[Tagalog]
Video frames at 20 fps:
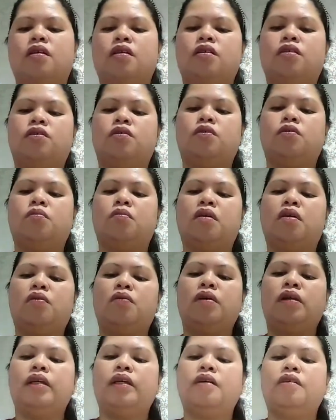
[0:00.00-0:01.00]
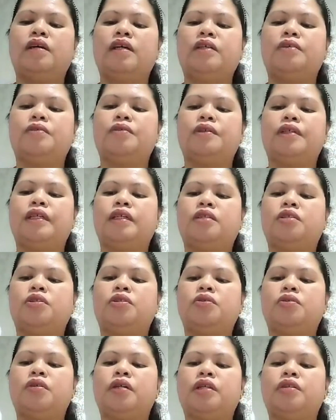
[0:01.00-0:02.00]
So, bawal yung ano nun.
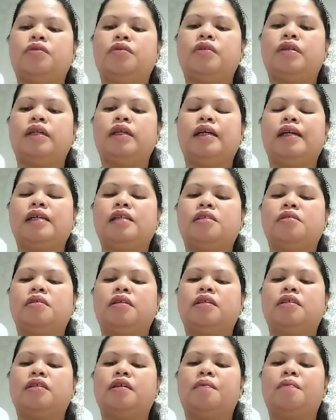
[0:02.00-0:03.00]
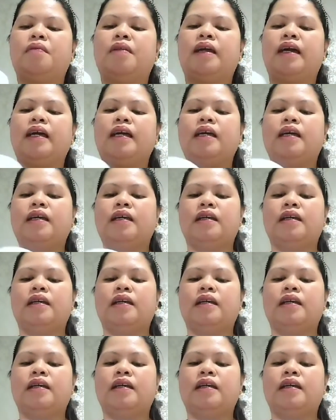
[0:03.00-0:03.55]
So, ito na guys. Let's apply.